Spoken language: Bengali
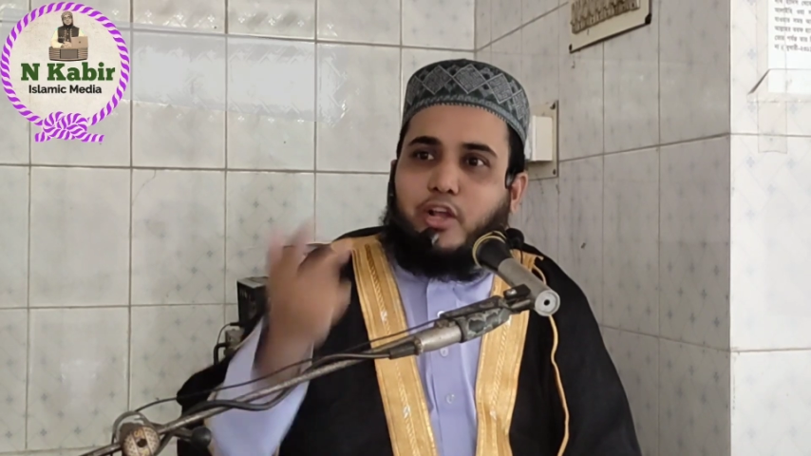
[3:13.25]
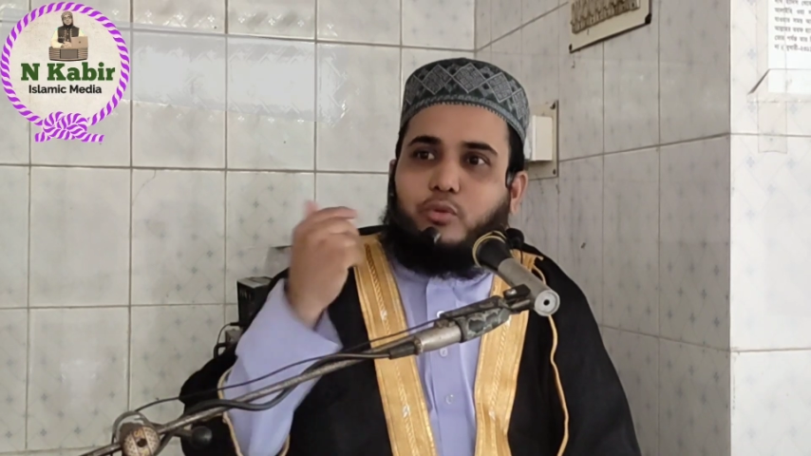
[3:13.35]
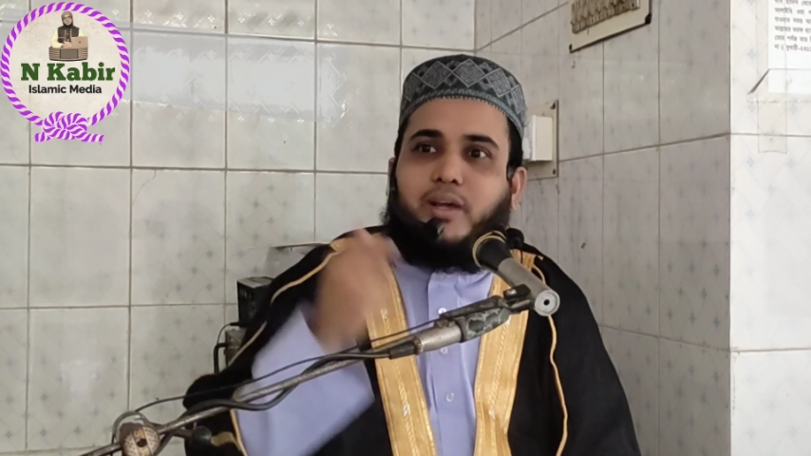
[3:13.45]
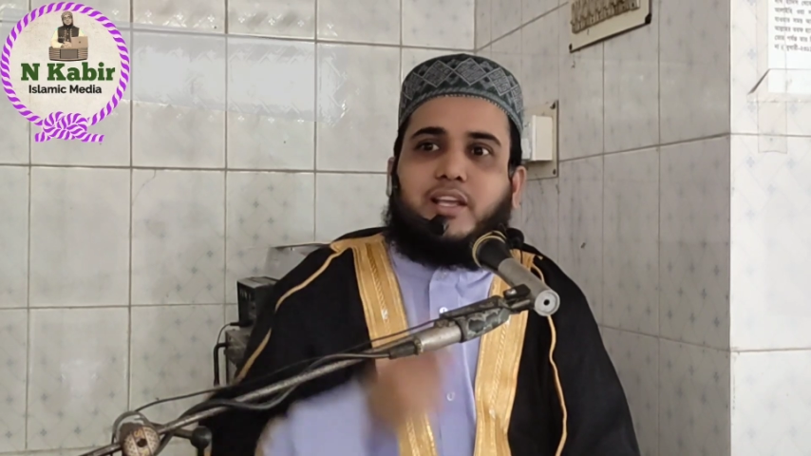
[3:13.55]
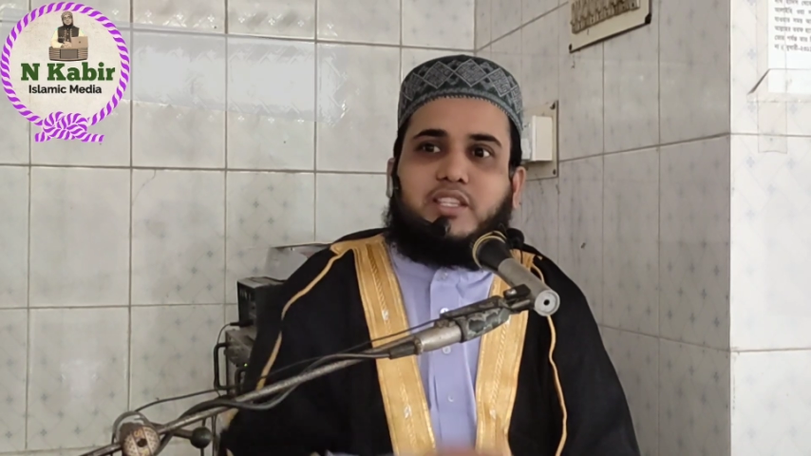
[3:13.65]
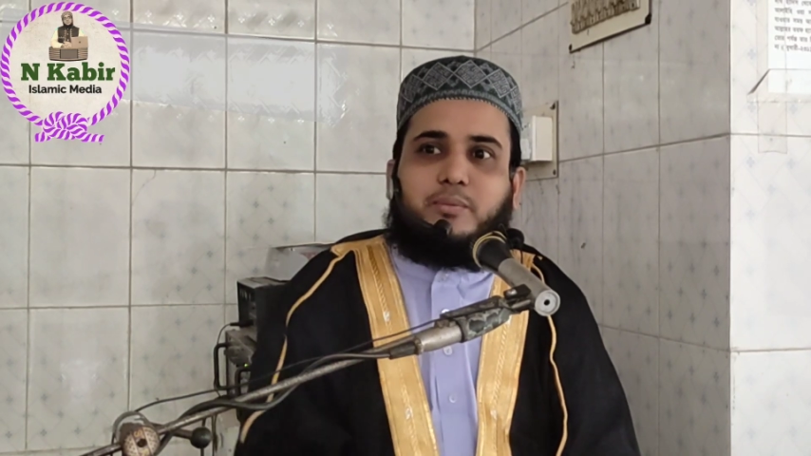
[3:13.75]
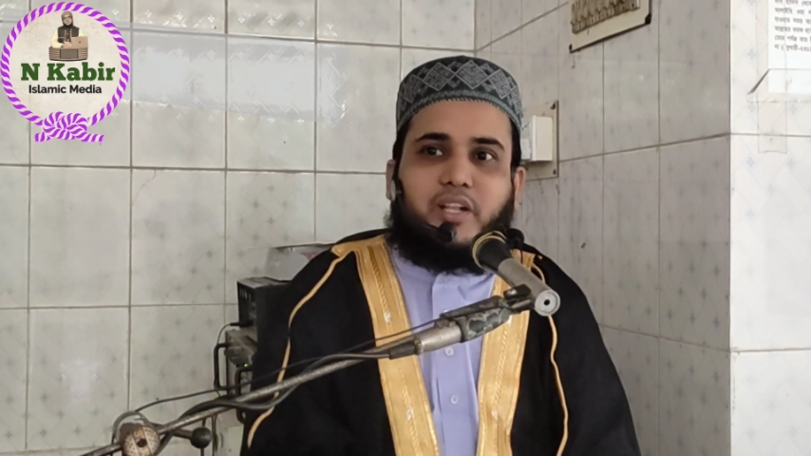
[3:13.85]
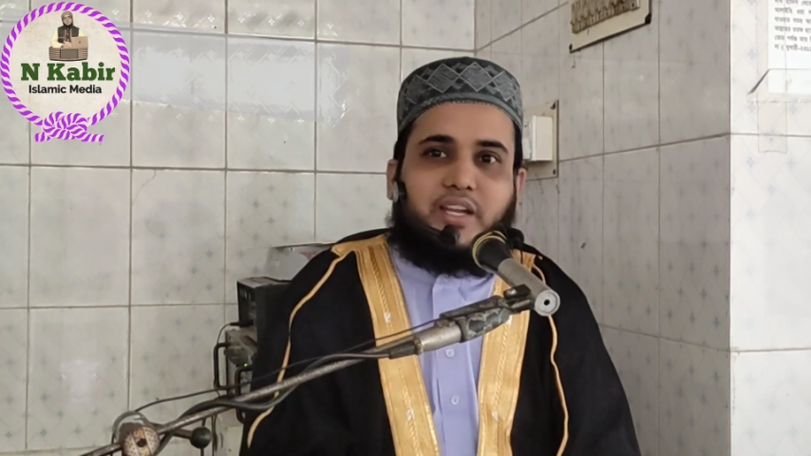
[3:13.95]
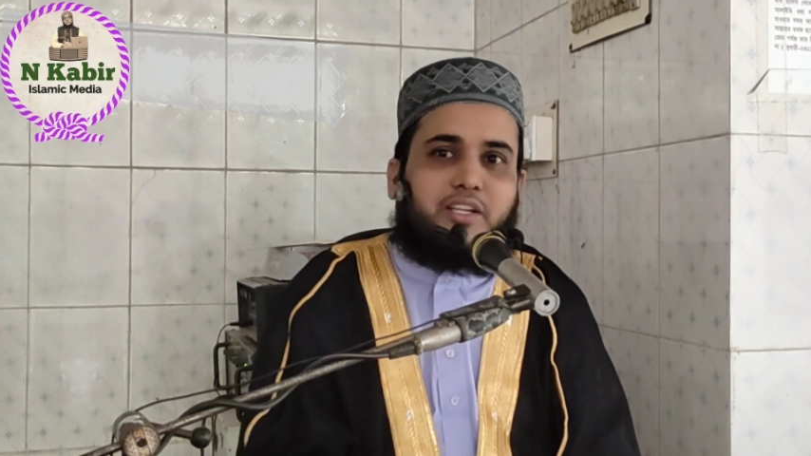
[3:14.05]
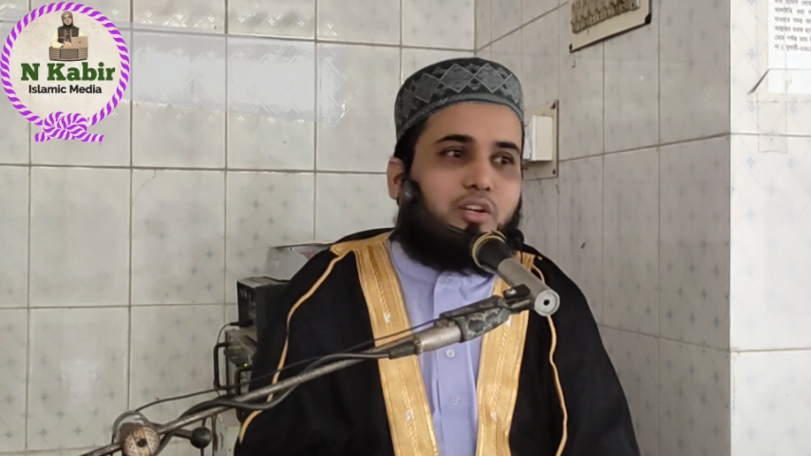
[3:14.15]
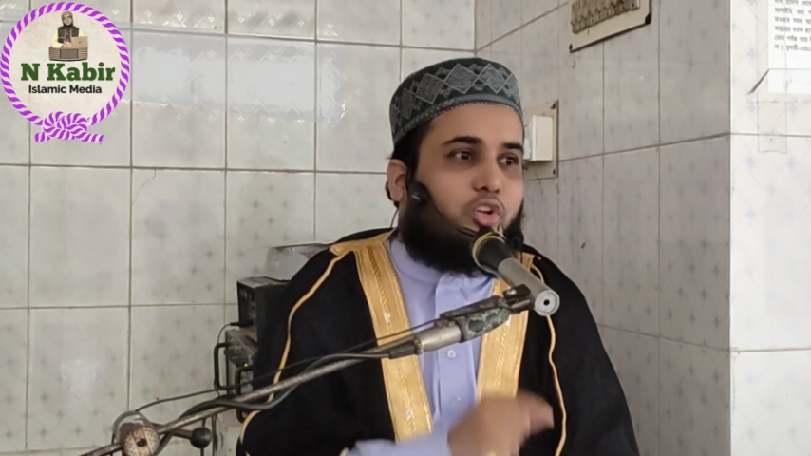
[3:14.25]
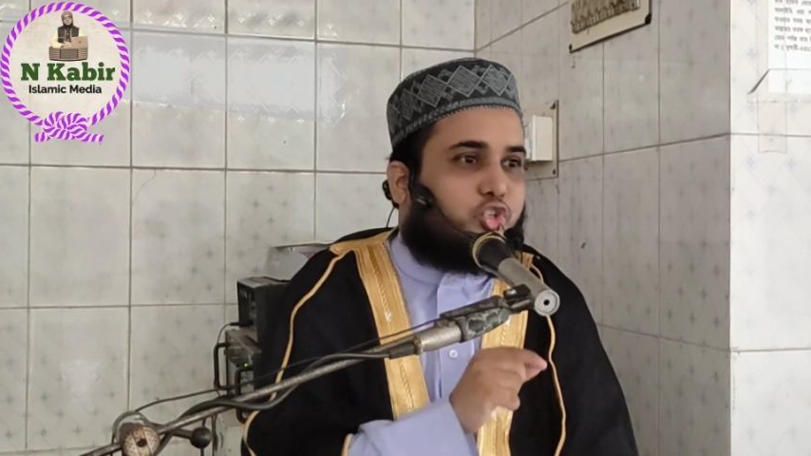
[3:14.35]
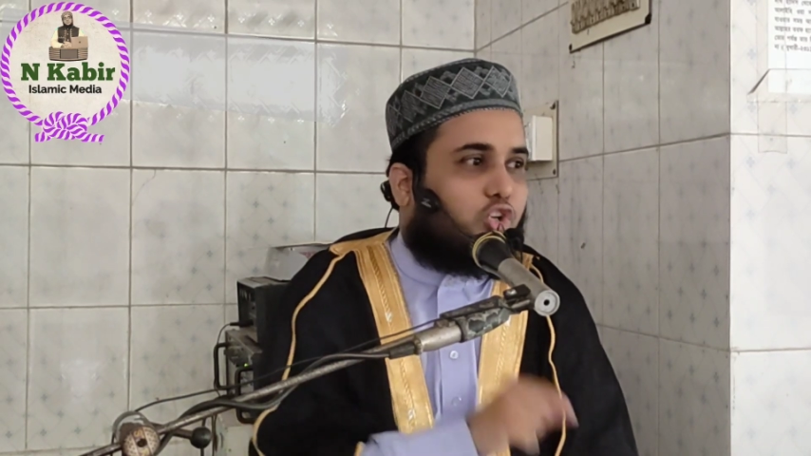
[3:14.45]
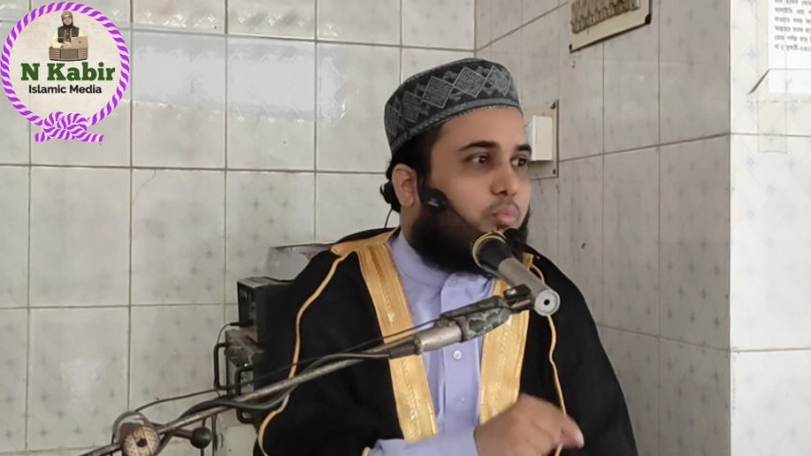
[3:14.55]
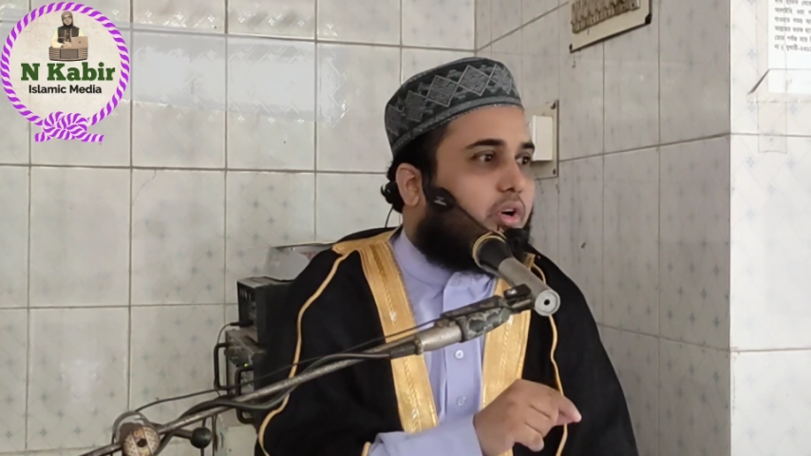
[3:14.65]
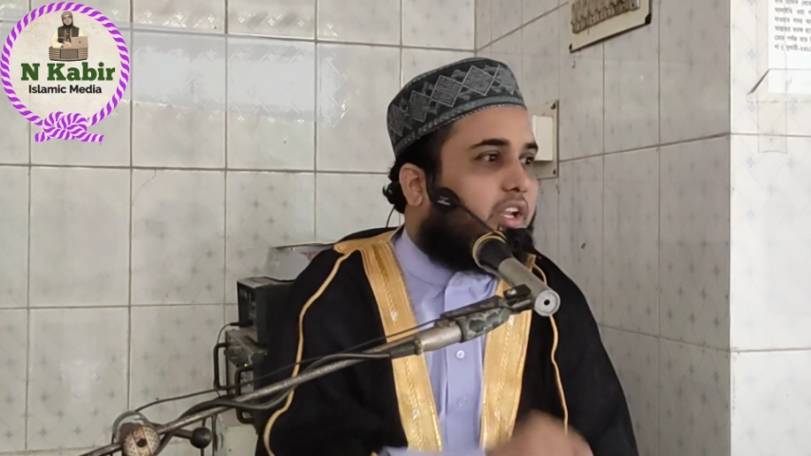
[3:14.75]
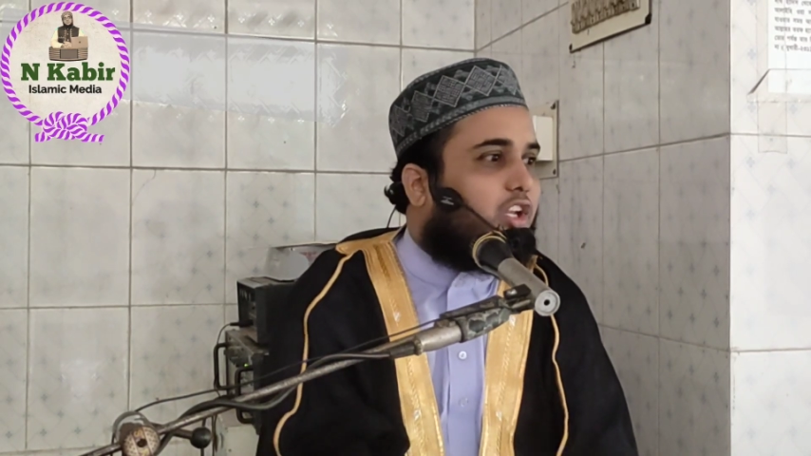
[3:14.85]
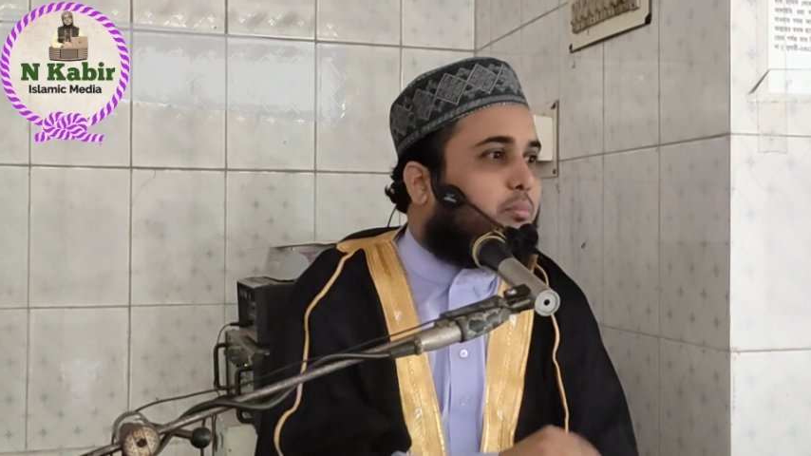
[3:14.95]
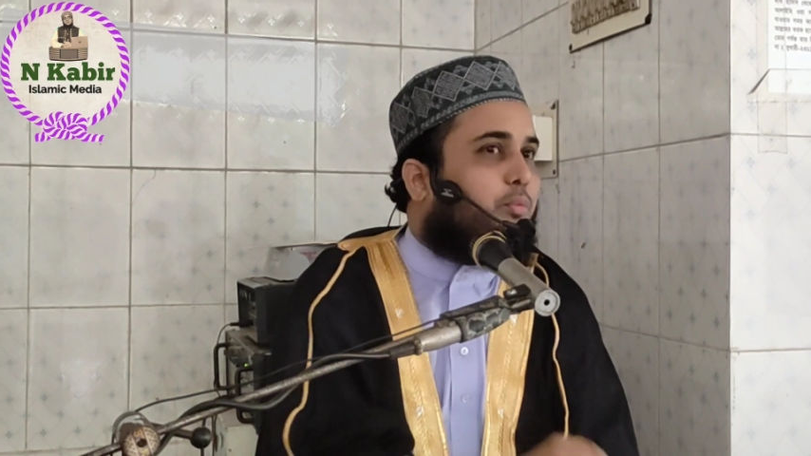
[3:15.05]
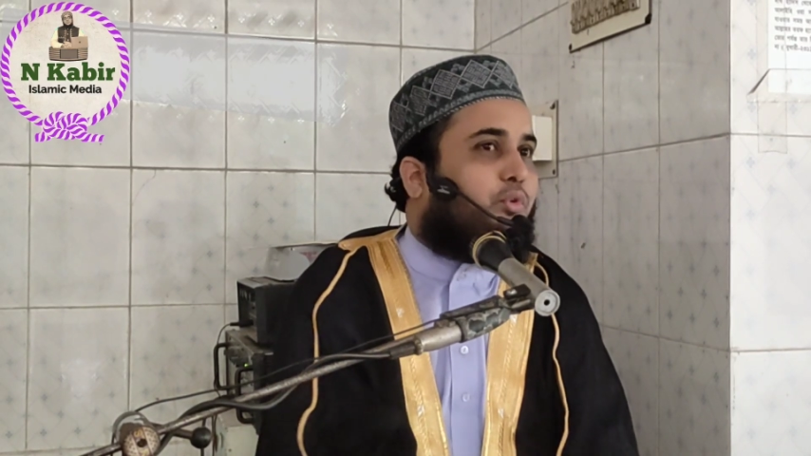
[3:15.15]
আরও বাড়াইতে পারে এটা হলো
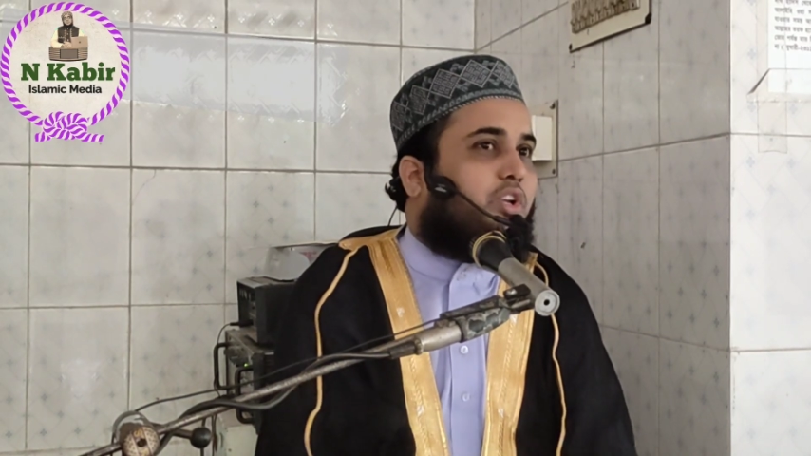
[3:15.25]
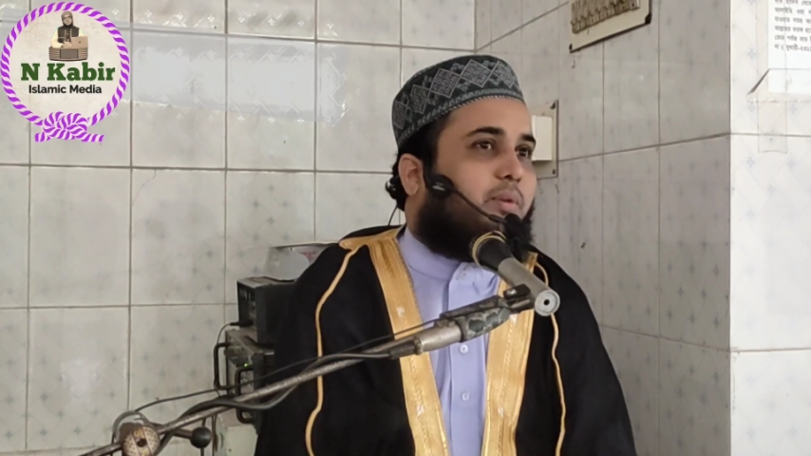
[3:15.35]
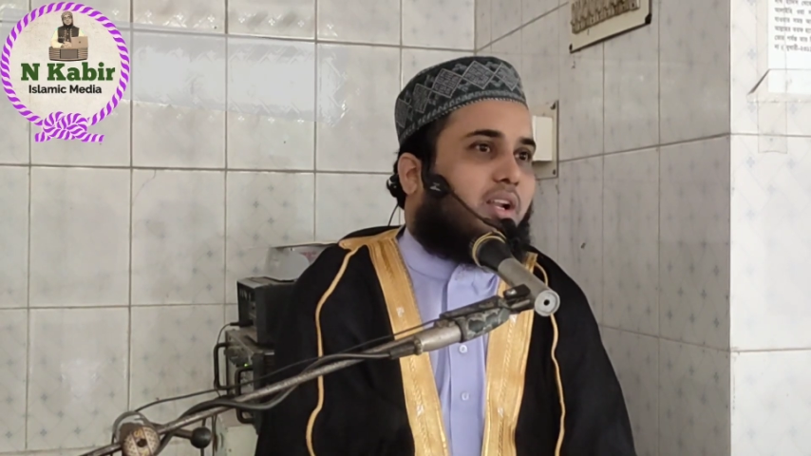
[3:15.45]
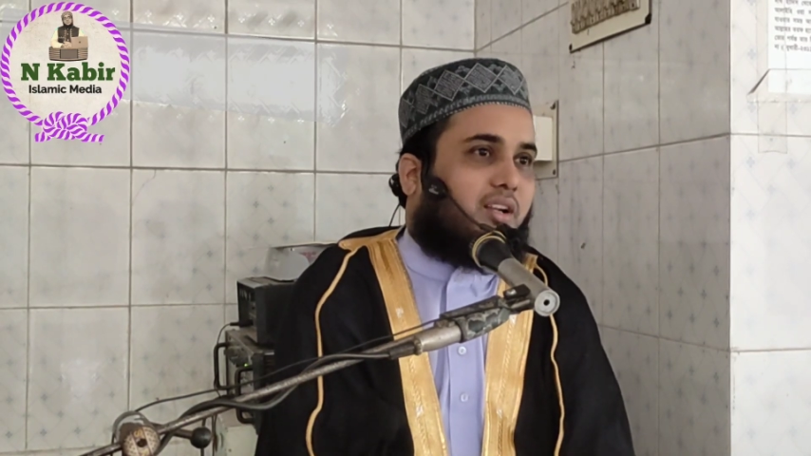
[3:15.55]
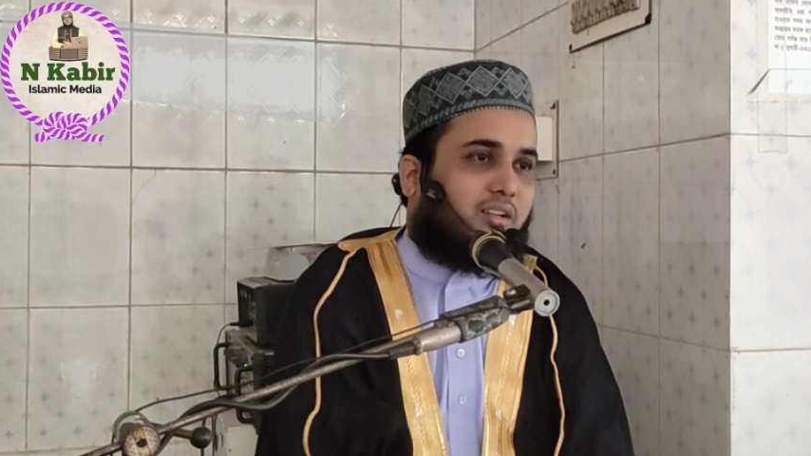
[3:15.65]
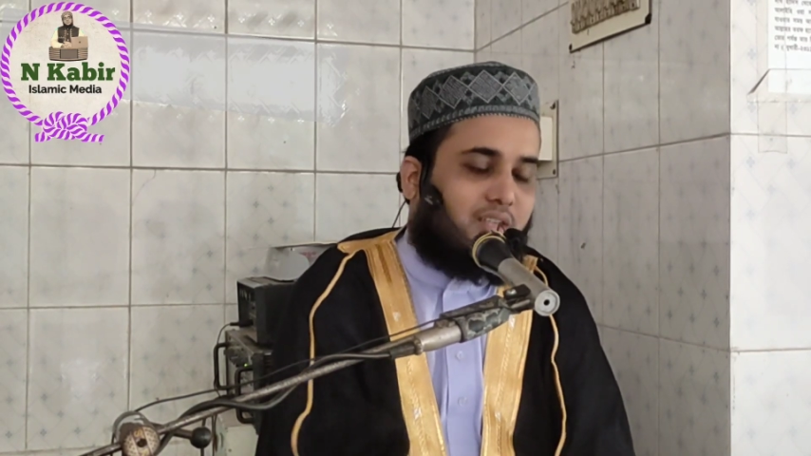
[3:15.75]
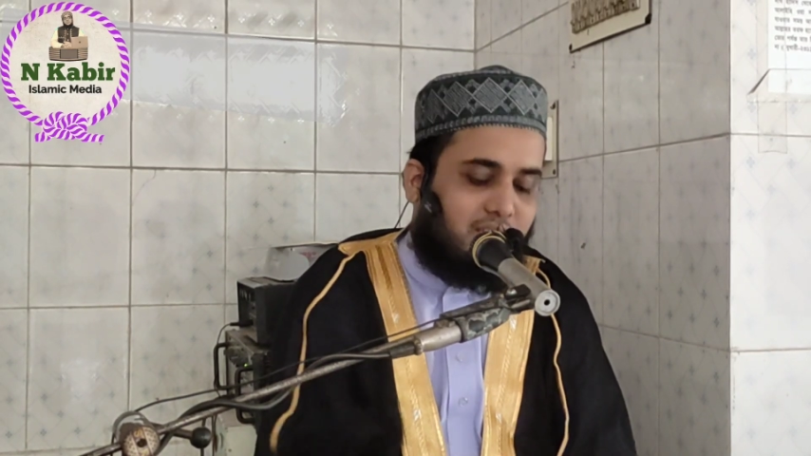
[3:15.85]
সর্বনিম্ন পরিমাণ